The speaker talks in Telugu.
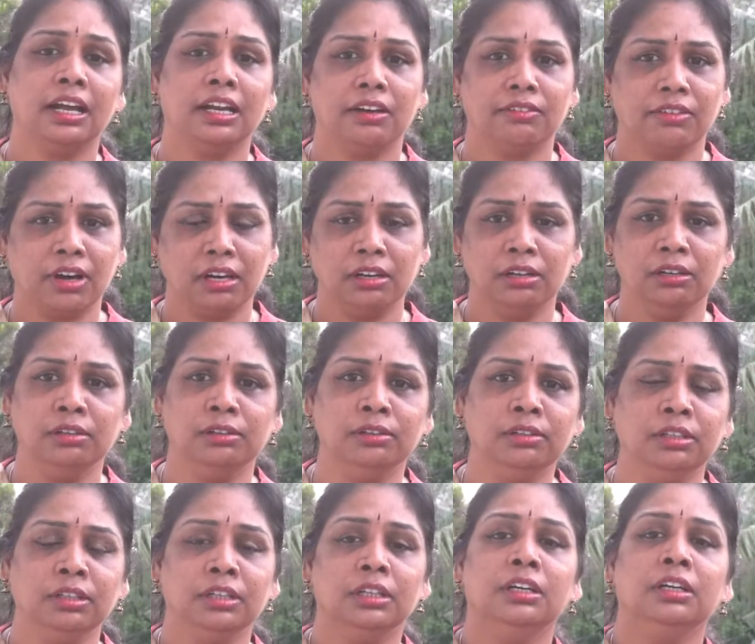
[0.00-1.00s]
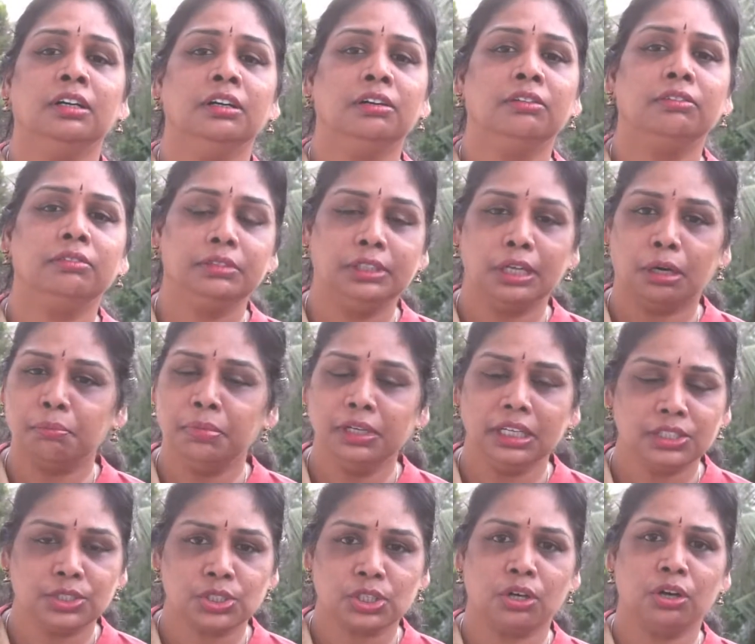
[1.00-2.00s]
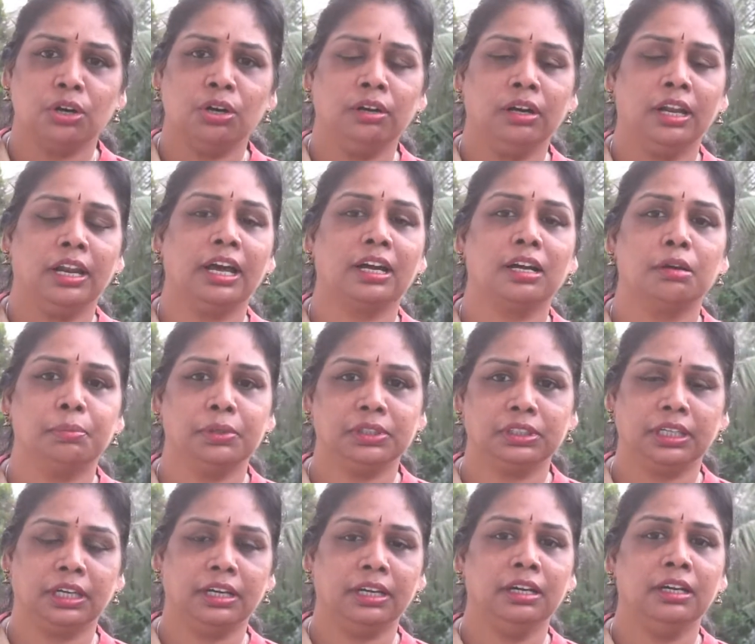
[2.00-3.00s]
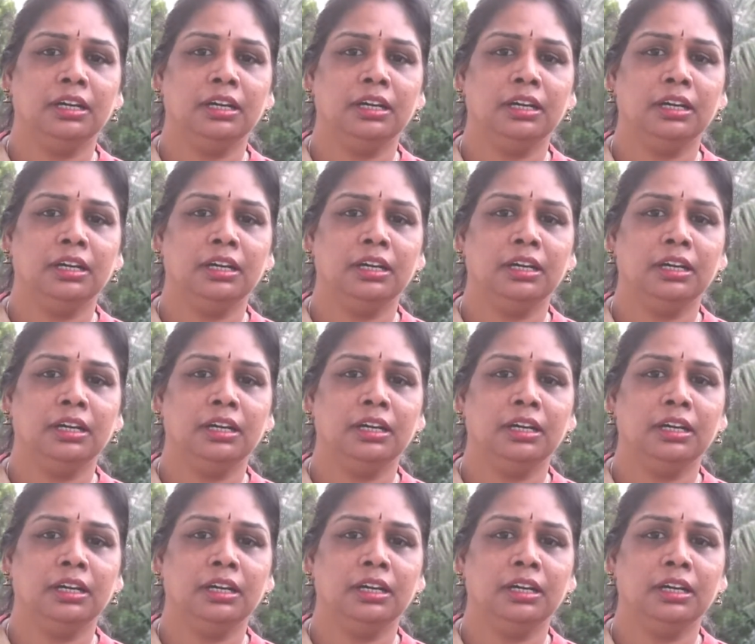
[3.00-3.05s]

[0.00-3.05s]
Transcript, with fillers: అనేవాళ్ళు డబ్బులు ఇచ్చో లేకపోతే